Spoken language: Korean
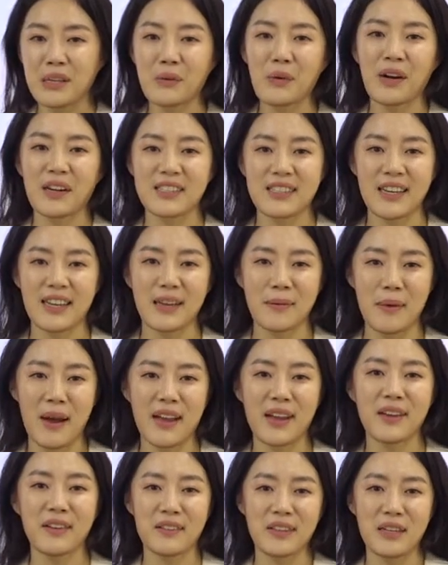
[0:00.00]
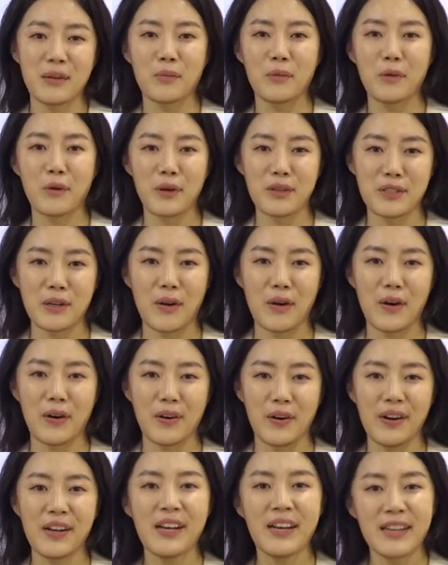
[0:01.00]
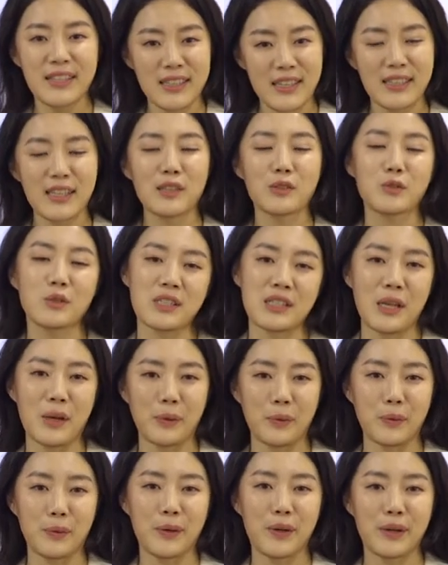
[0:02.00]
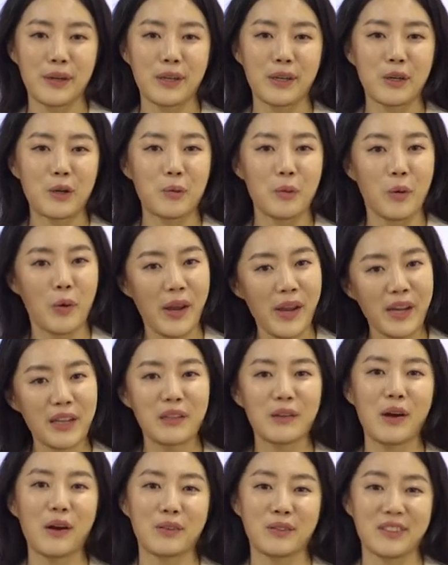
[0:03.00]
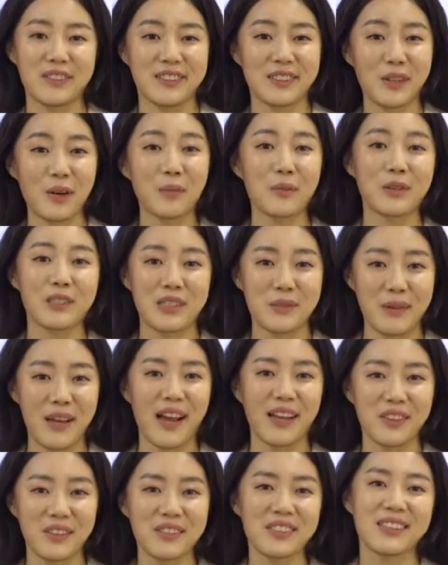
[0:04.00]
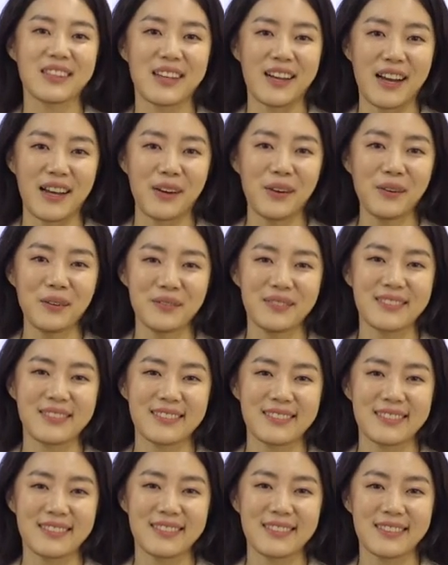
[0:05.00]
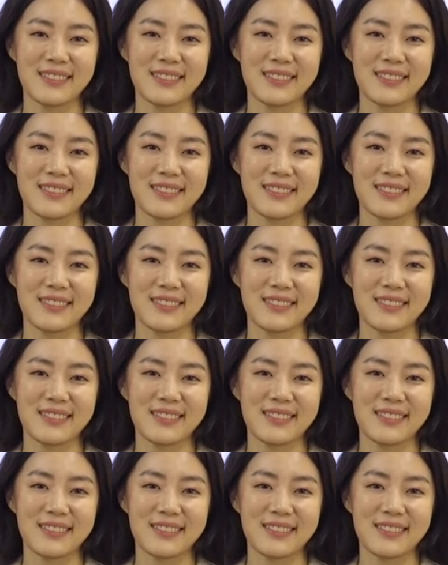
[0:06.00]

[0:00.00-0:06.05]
이 광장에 마야인들이 모여서 제사도 지내고 그리고 뭐 회의도 하고 그런 모습이 아니었을까요?